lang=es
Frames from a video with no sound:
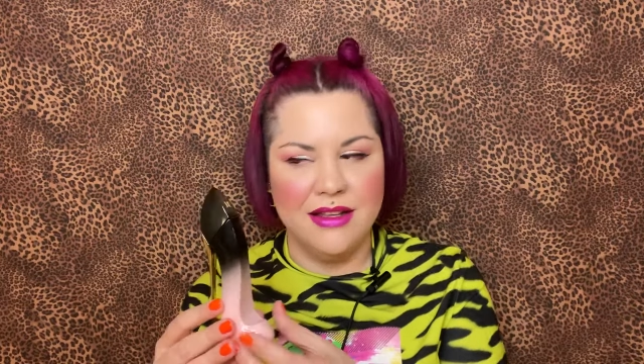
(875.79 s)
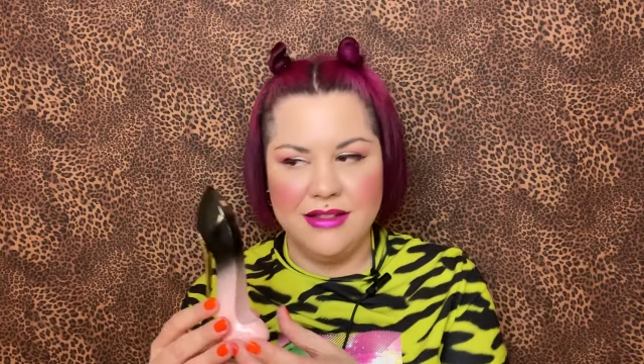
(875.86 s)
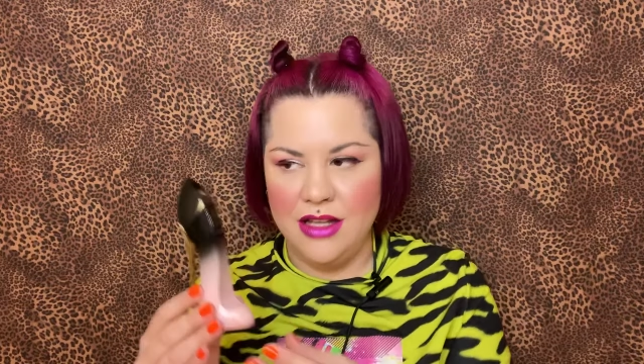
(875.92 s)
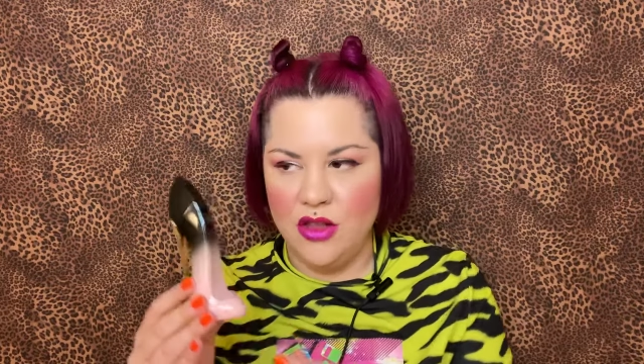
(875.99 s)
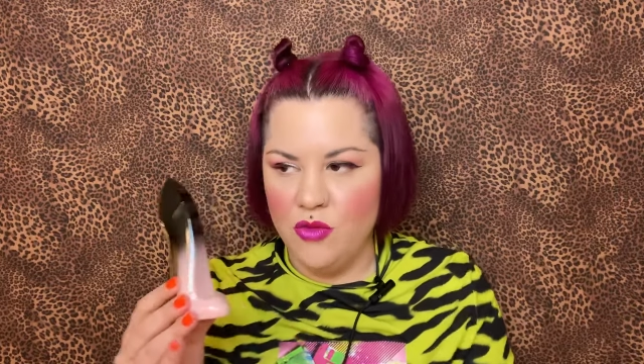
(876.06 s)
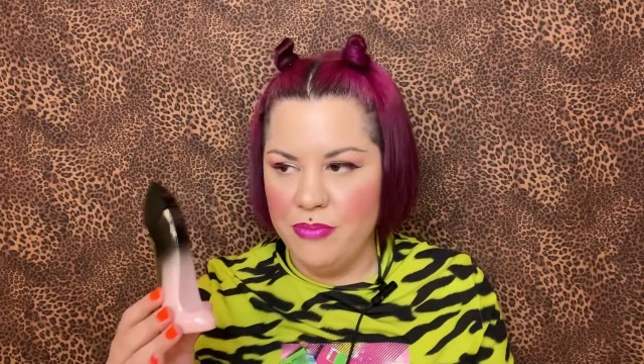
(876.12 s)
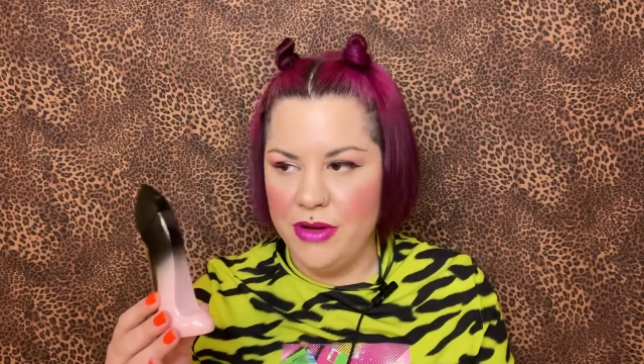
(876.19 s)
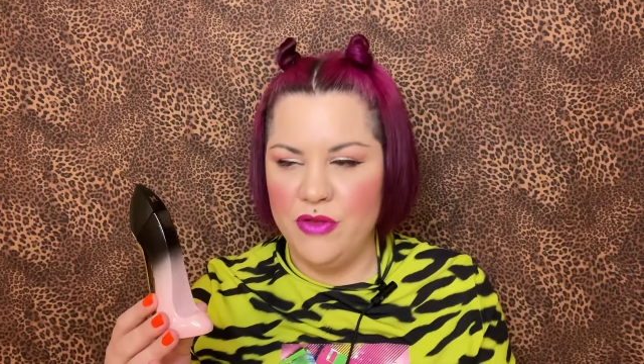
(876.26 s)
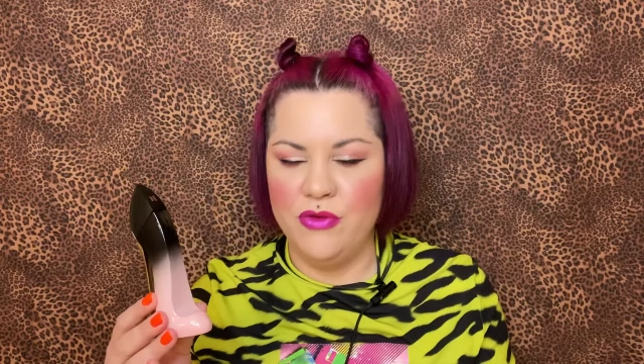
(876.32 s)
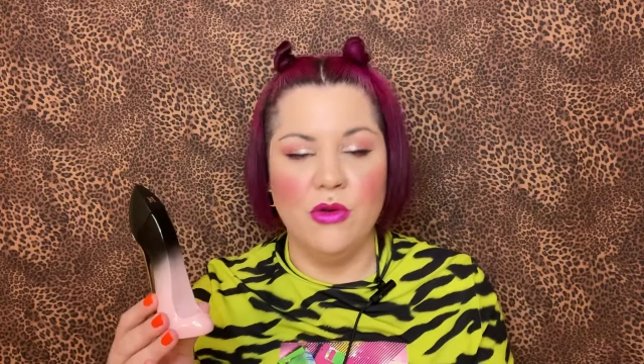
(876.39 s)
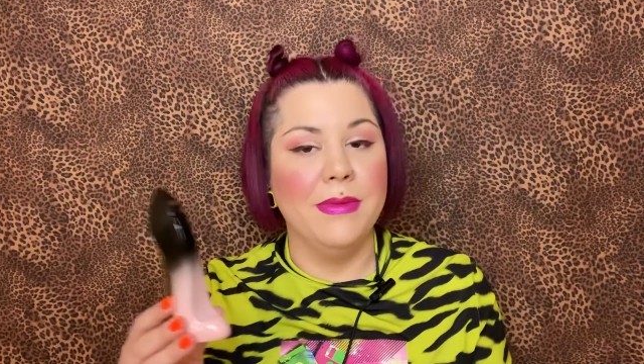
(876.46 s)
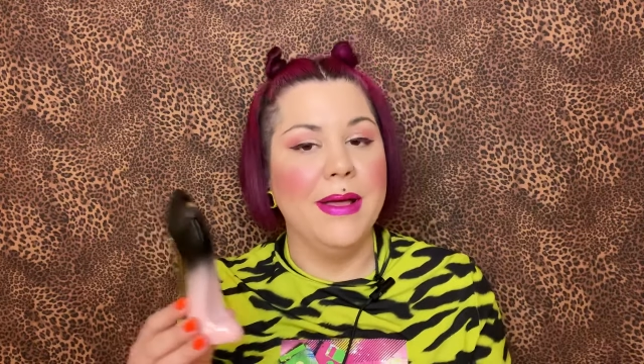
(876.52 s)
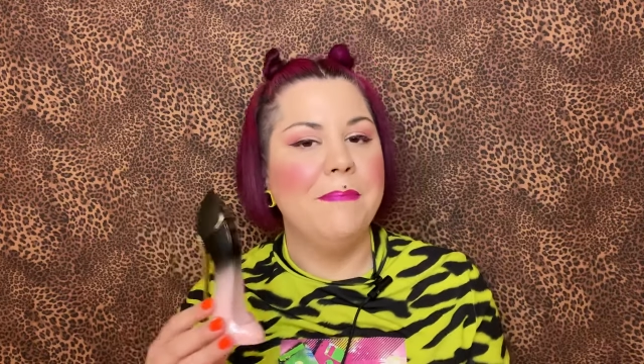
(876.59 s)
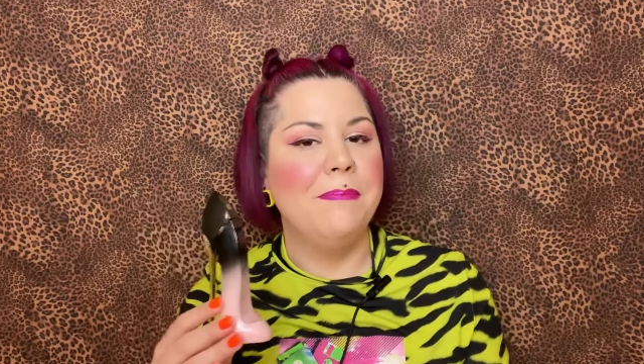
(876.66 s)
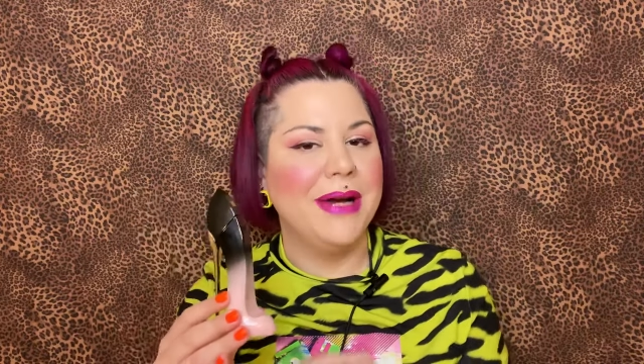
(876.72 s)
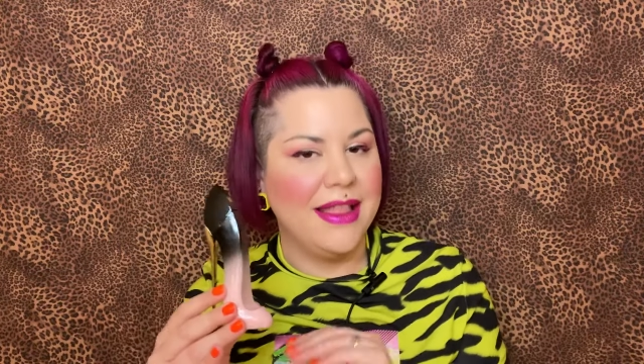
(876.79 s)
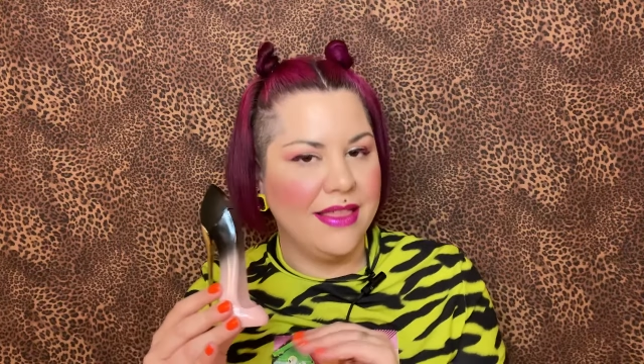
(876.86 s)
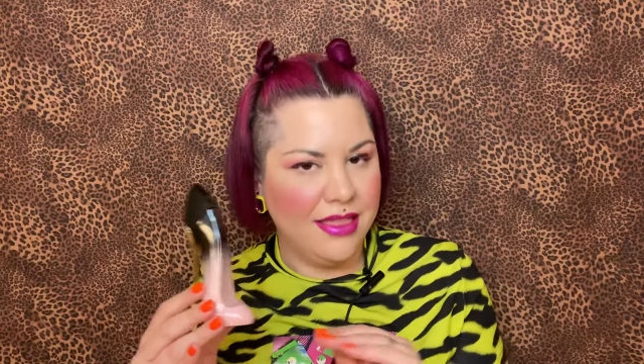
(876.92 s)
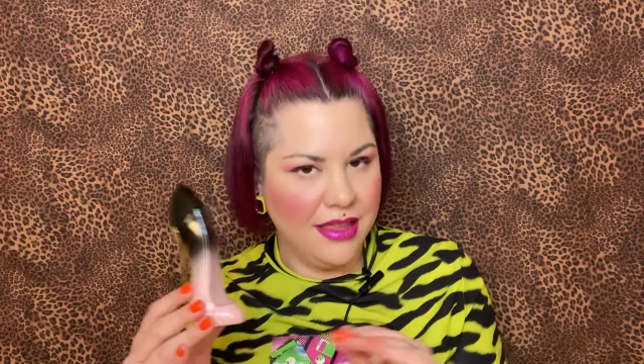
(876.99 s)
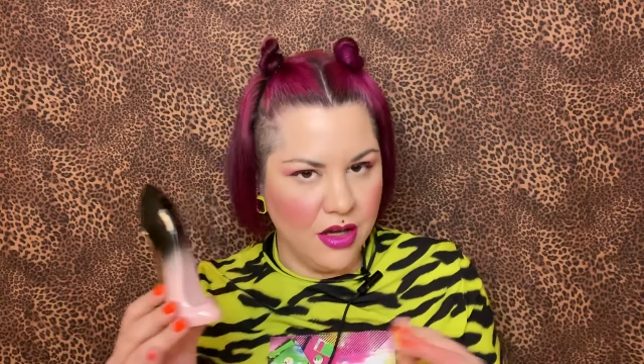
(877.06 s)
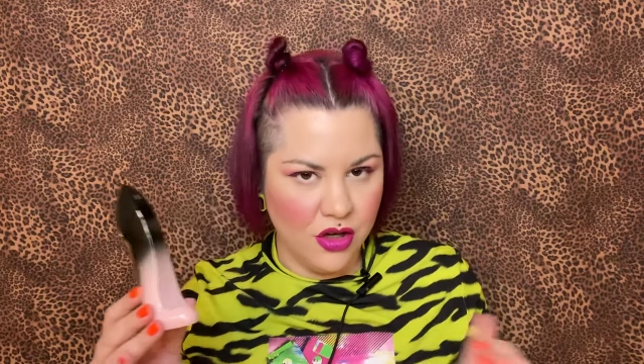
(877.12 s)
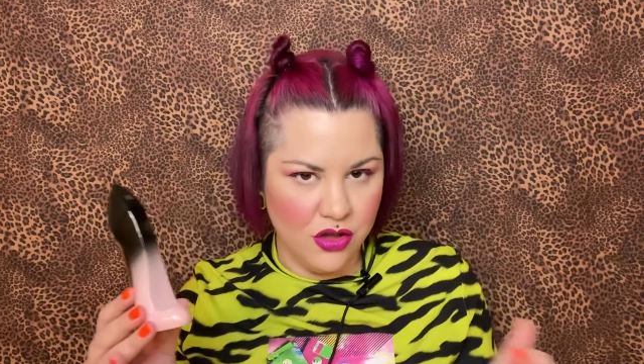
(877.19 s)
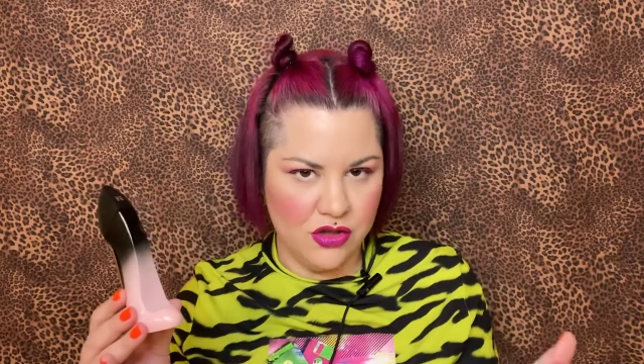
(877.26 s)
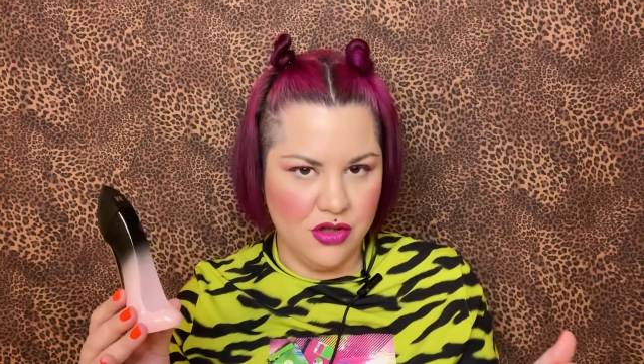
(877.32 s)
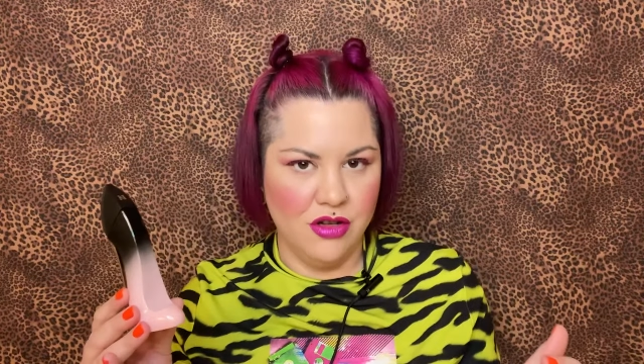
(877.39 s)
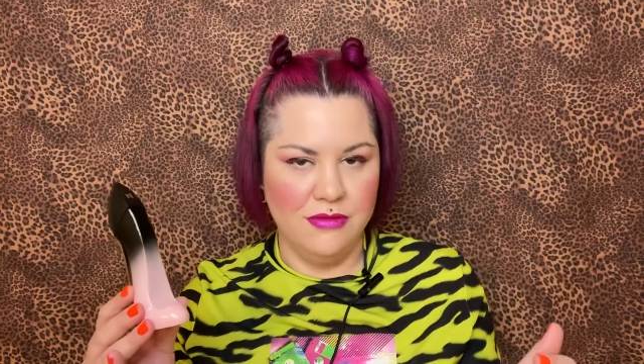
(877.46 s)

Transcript: sido un perfume precioso,